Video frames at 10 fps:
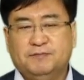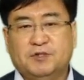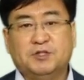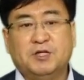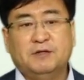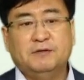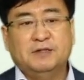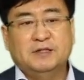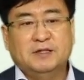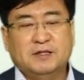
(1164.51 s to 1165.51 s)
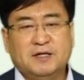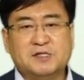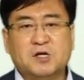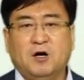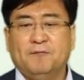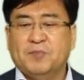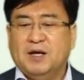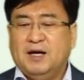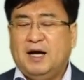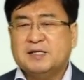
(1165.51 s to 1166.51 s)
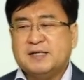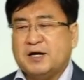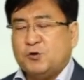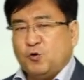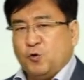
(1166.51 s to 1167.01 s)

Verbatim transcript: 그렇죠? 그래서 항상